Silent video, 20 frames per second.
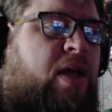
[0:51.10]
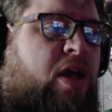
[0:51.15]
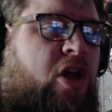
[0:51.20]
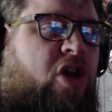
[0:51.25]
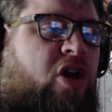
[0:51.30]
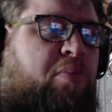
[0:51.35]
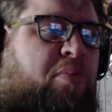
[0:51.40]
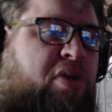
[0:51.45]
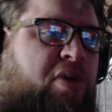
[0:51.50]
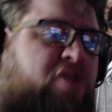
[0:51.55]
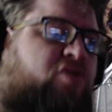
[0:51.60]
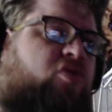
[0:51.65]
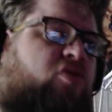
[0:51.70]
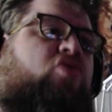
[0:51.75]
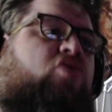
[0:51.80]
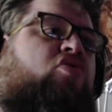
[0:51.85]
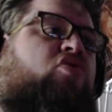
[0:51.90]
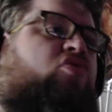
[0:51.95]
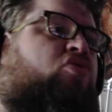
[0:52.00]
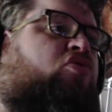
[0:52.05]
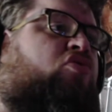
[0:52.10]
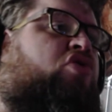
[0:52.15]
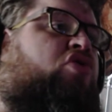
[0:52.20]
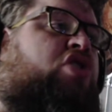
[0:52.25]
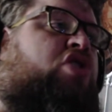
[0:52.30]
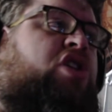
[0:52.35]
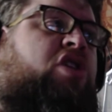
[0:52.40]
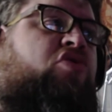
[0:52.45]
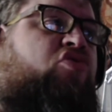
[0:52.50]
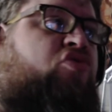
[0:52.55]
Parce que
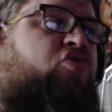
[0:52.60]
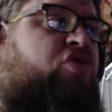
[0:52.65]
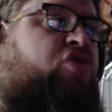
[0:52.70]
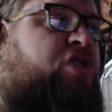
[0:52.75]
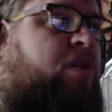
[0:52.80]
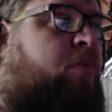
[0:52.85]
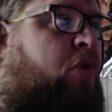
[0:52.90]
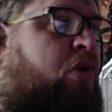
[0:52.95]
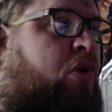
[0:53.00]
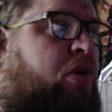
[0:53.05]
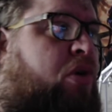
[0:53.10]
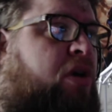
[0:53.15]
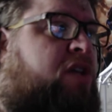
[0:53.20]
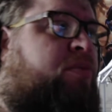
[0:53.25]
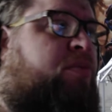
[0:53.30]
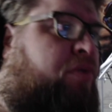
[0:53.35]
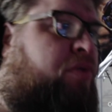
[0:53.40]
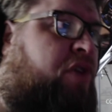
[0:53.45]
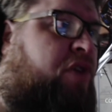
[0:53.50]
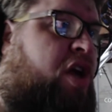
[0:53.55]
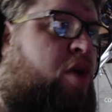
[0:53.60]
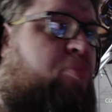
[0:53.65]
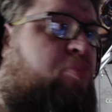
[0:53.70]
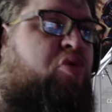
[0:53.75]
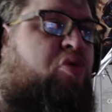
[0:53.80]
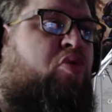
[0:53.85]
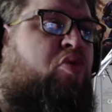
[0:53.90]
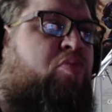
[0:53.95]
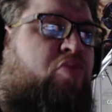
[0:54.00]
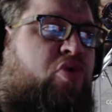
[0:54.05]
déjà, ça me correspondait un
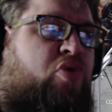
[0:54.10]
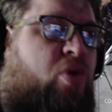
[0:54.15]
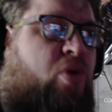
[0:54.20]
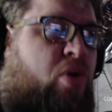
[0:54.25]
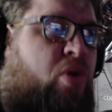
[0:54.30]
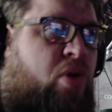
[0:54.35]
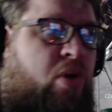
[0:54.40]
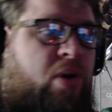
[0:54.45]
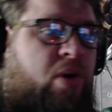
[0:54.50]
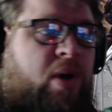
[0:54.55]
peu mieux.